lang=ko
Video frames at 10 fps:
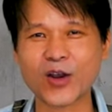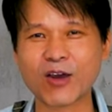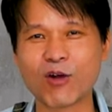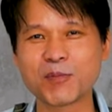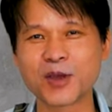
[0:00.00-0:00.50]

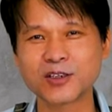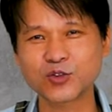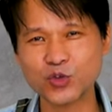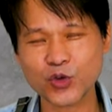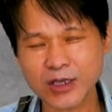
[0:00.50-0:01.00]
라고 하면
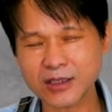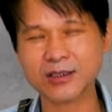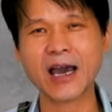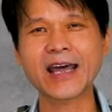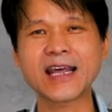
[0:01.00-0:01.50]

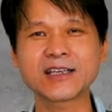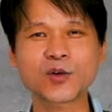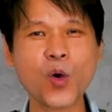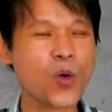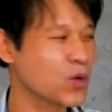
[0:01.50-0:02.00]
트위드 하나는
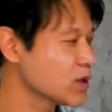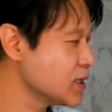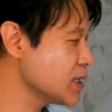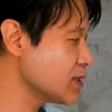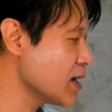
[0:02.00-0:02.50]
꼭
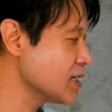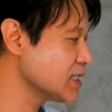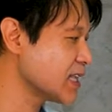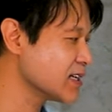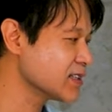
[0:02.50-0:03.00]

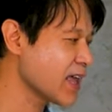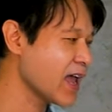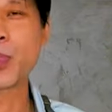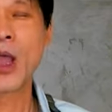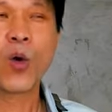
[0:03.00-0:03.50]
있어야지 되는데